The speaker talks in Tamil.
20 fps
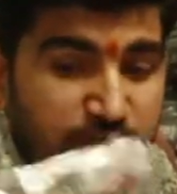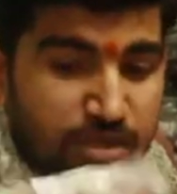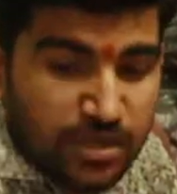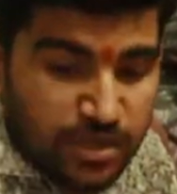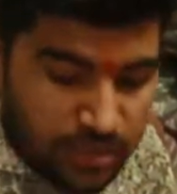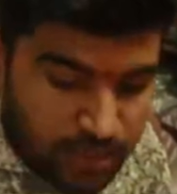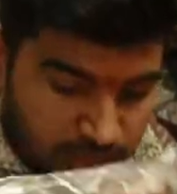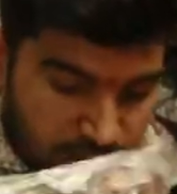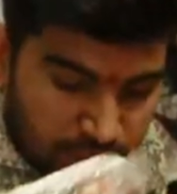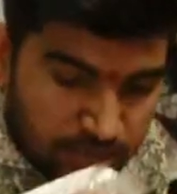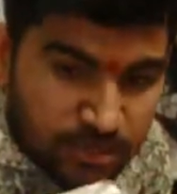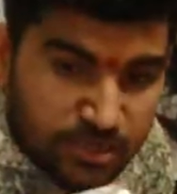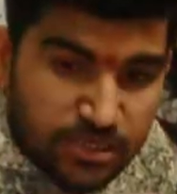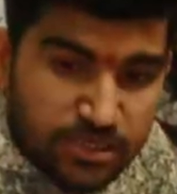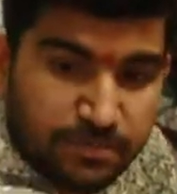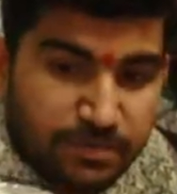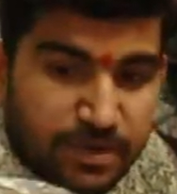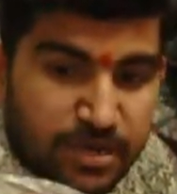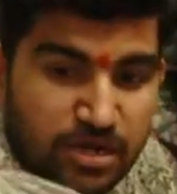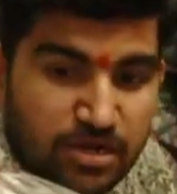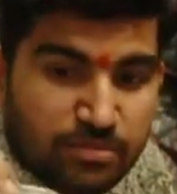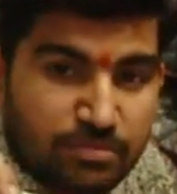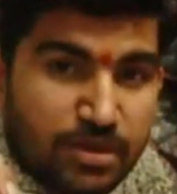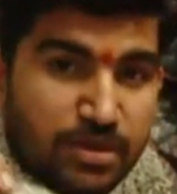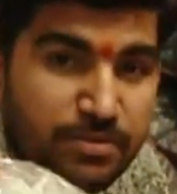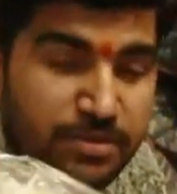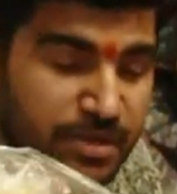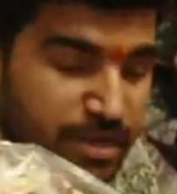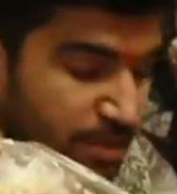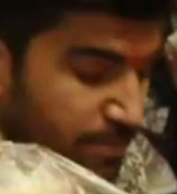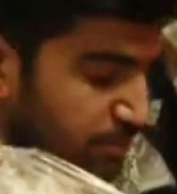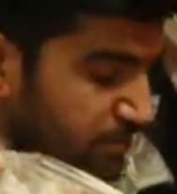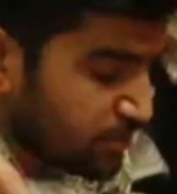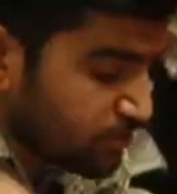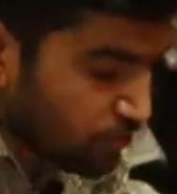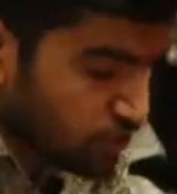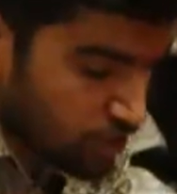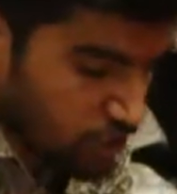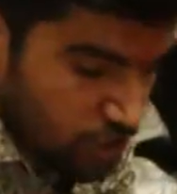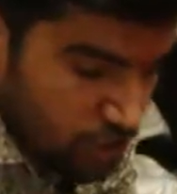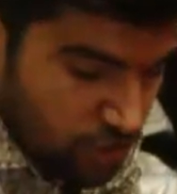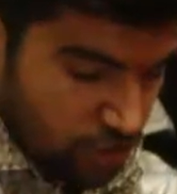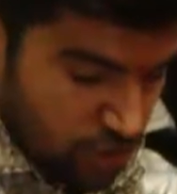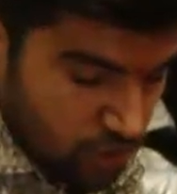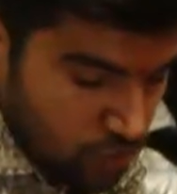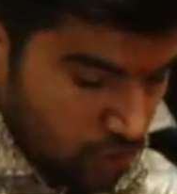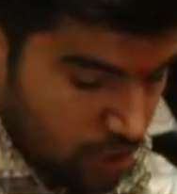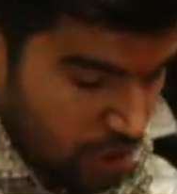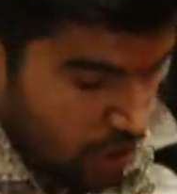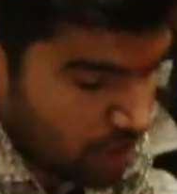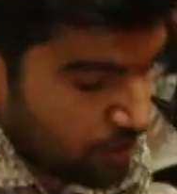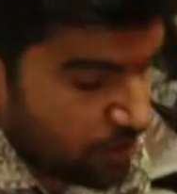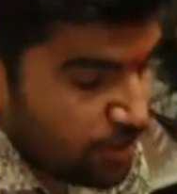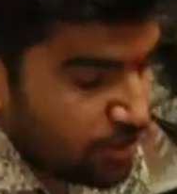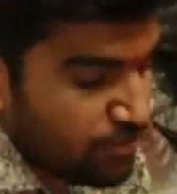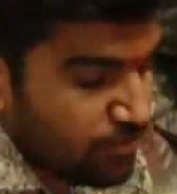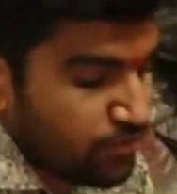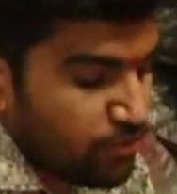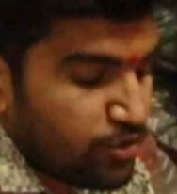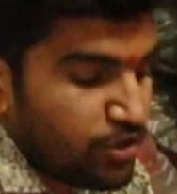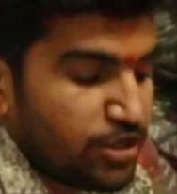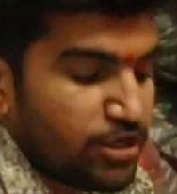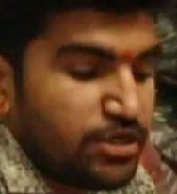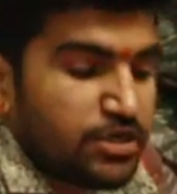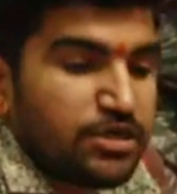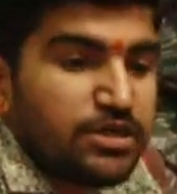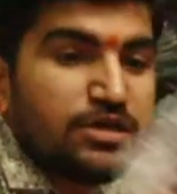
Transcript: சரிங்க சார் இதை பாருங்கள் பேபி கேப் இருபத்தி ரெண்டு ரூபா ஏ ஒன்று